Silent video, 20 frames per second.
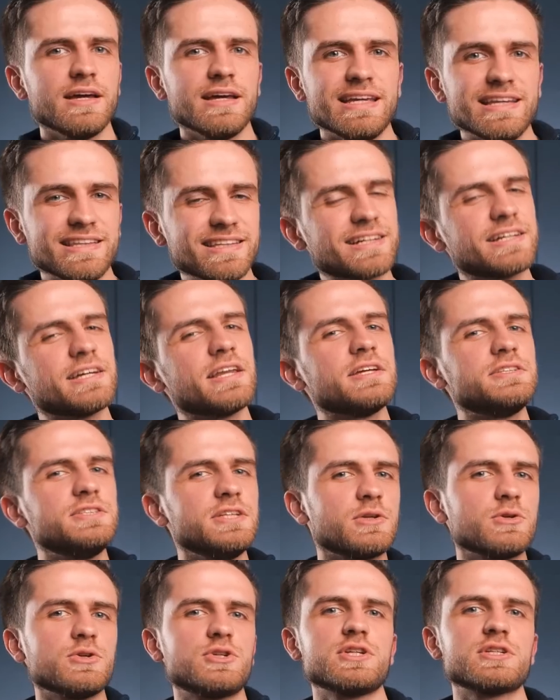и на
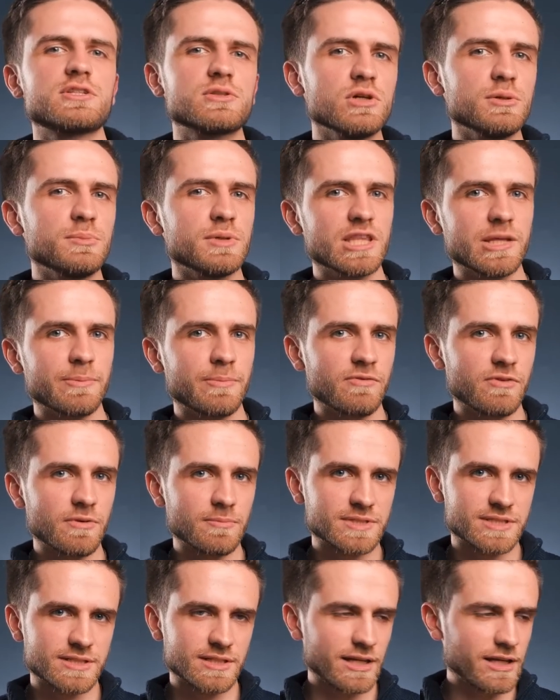корректирующий слой мы
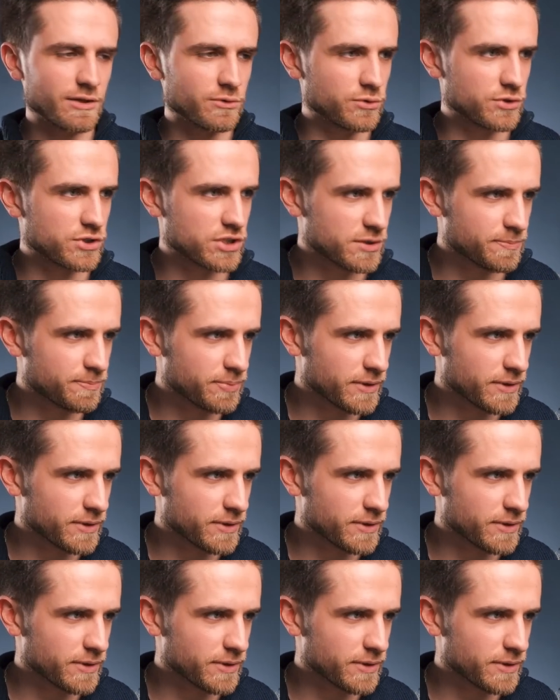добавим следующий